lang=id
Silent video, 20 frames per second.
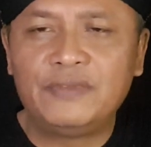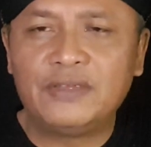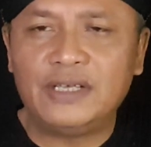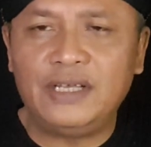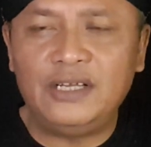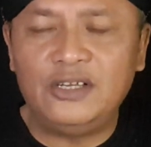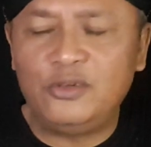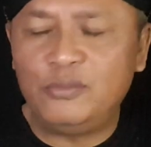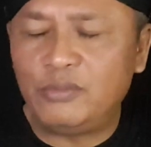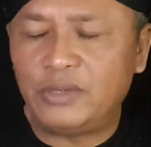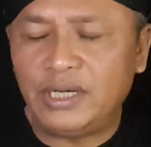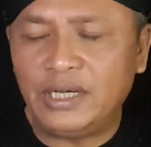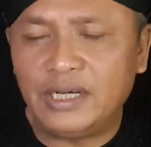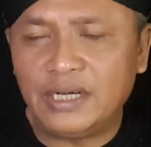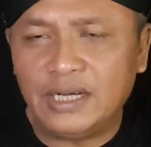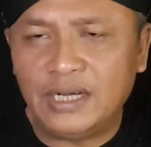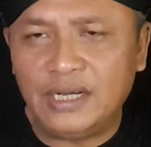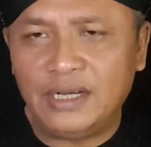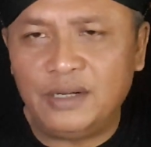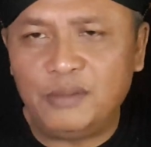kalau
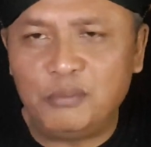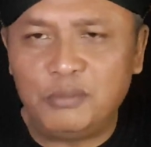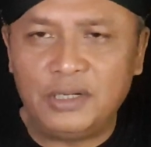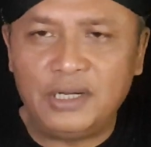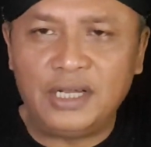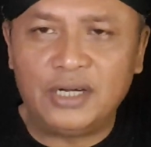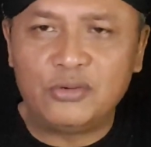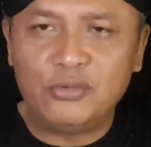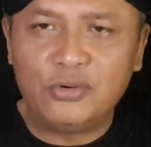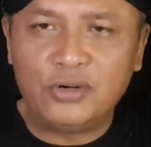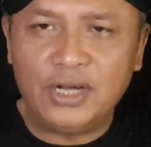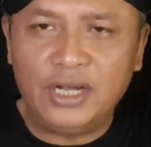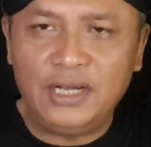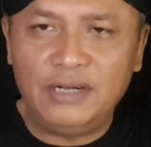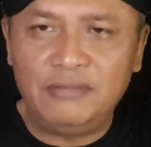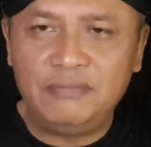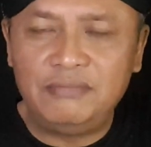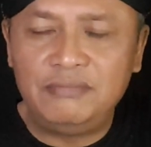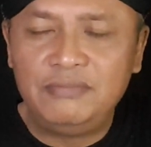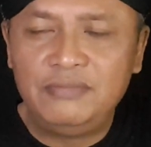mereka
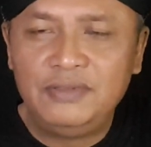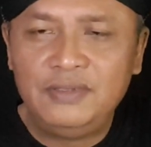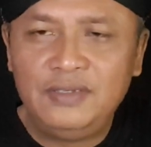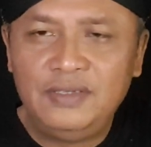melakukan